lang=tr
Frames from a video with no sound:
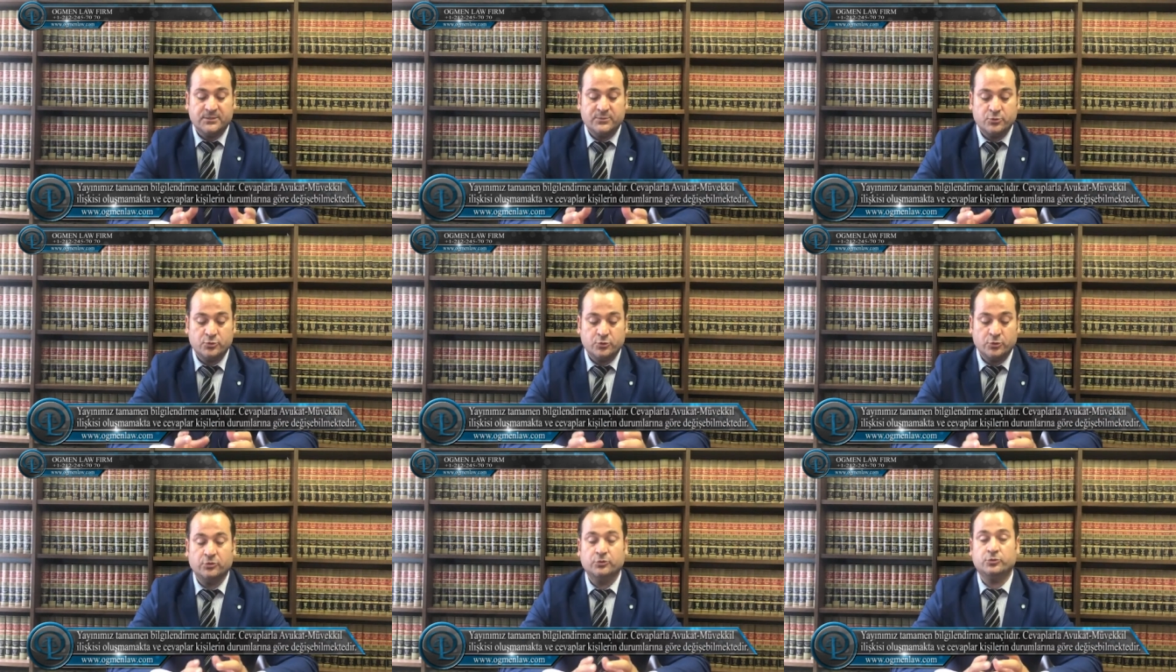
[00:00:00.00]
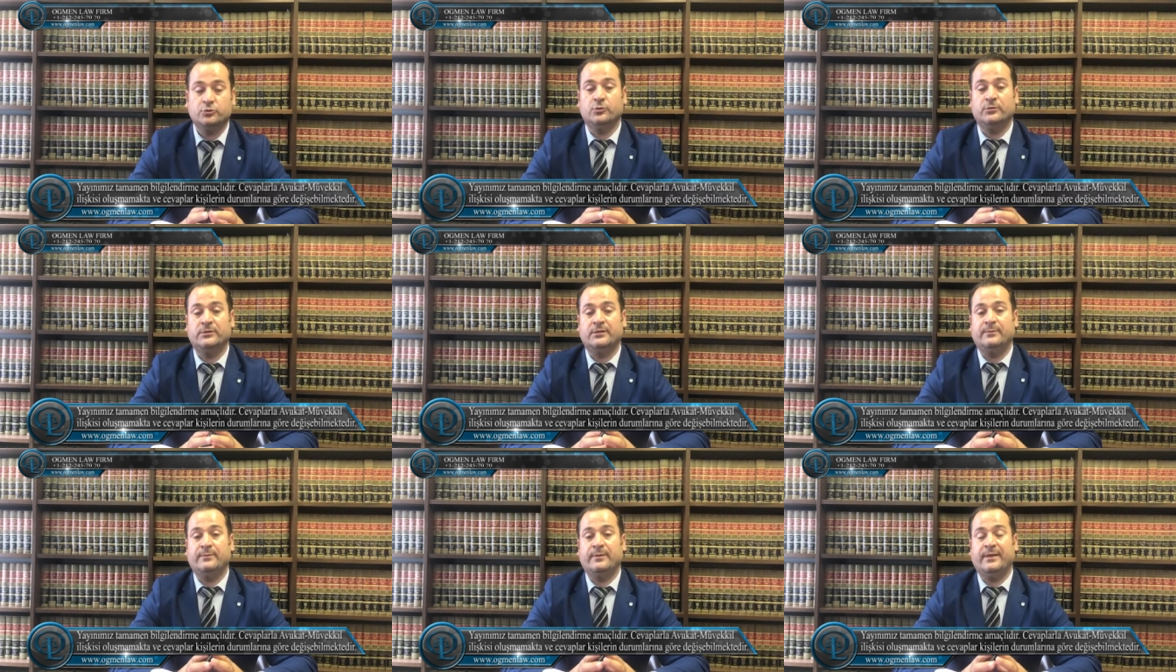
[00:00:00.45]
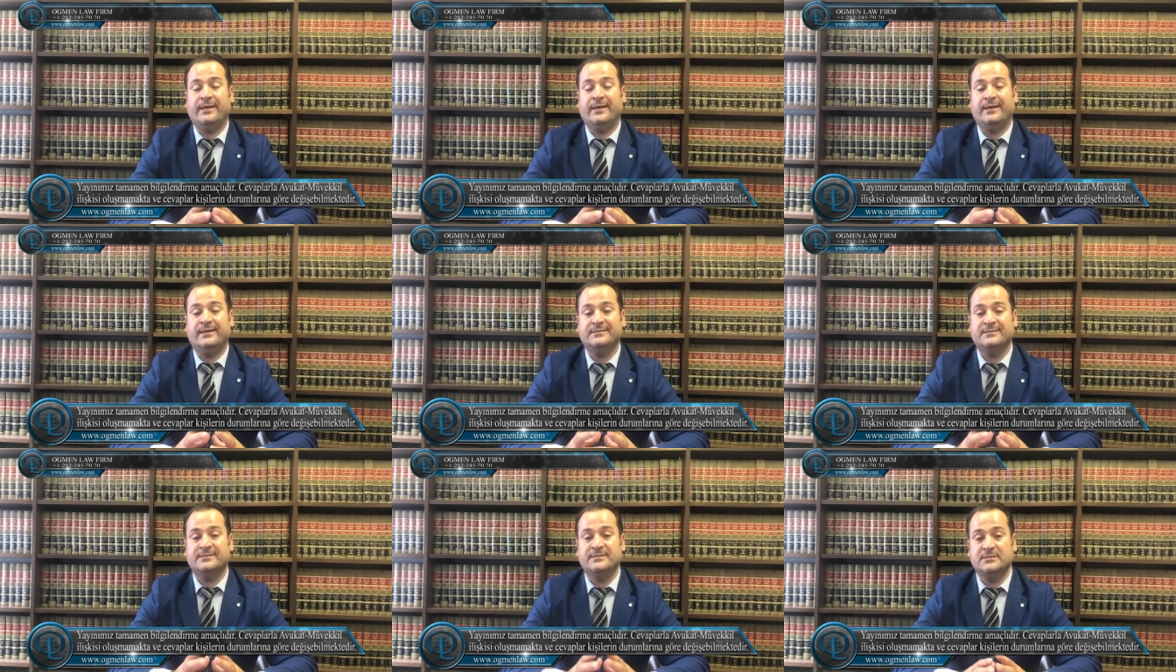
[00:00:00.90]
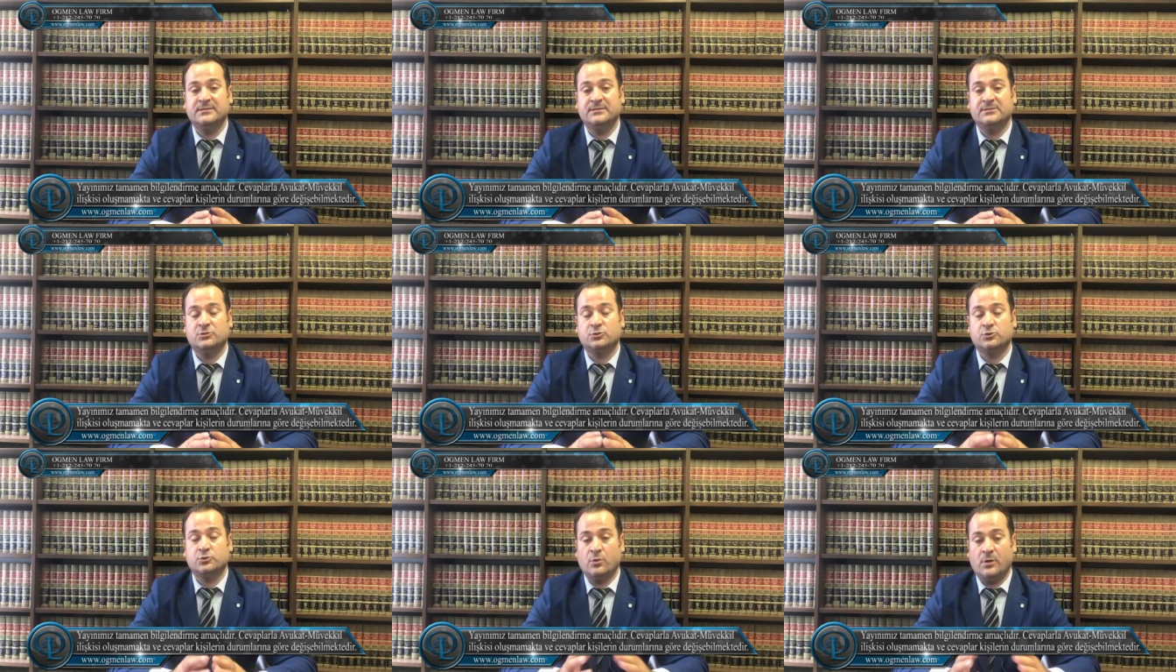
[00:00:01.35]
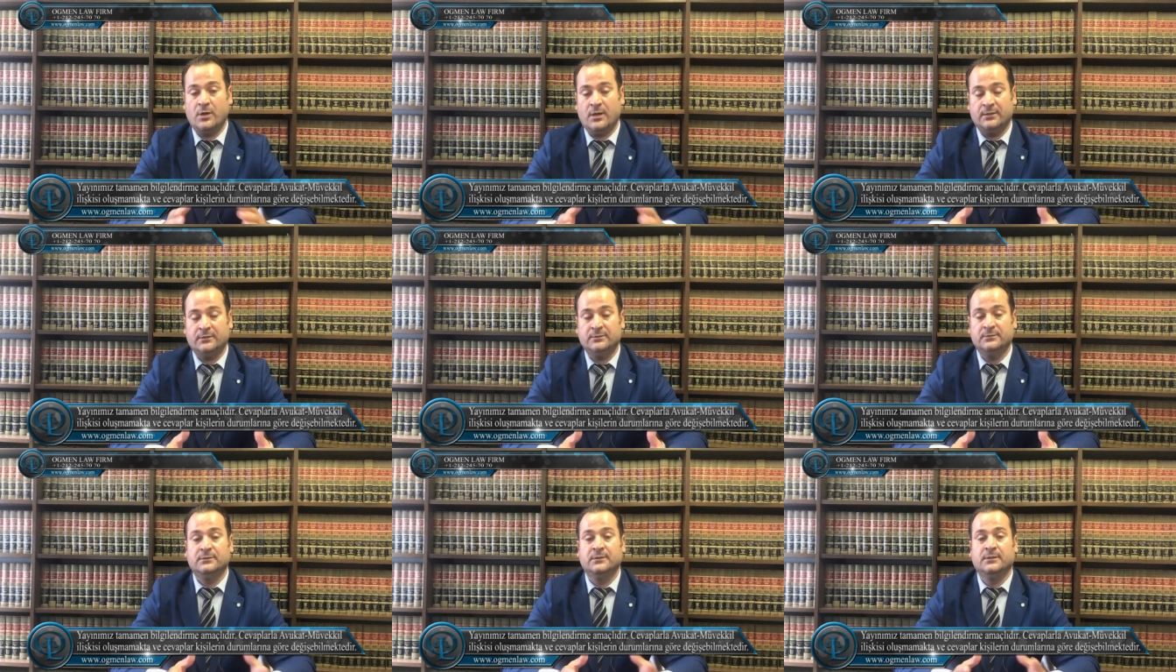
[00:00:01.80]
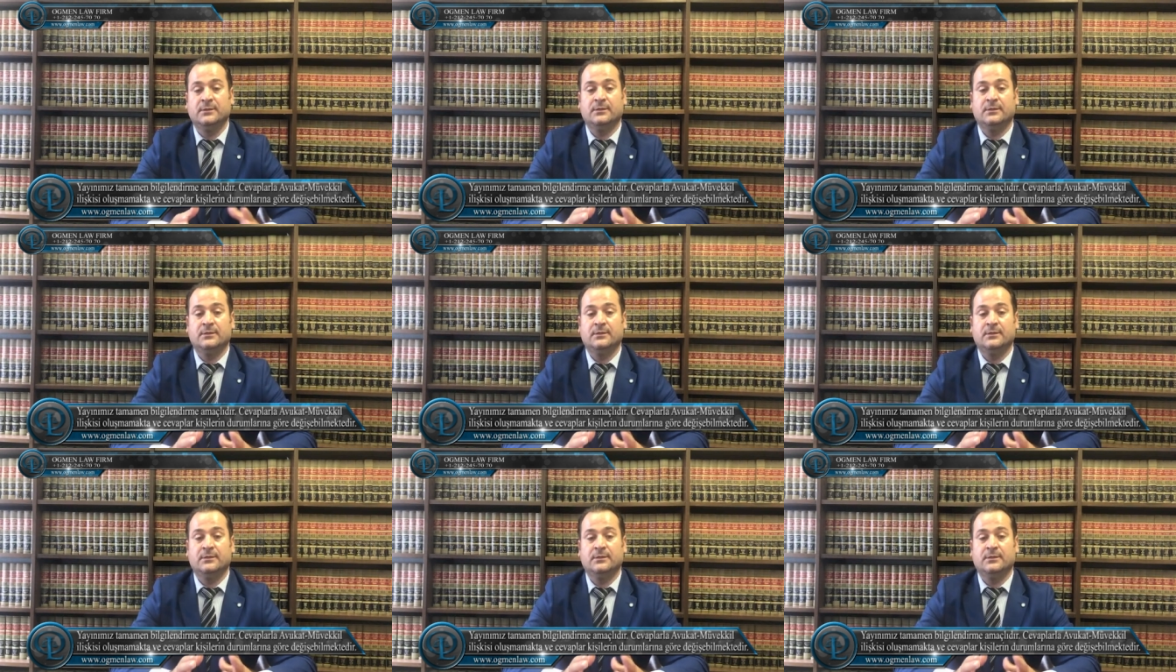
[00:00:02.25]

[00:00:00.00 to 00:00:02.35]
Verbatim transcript: Şimdi şöyle söyleyeyim. Eğer siz şu an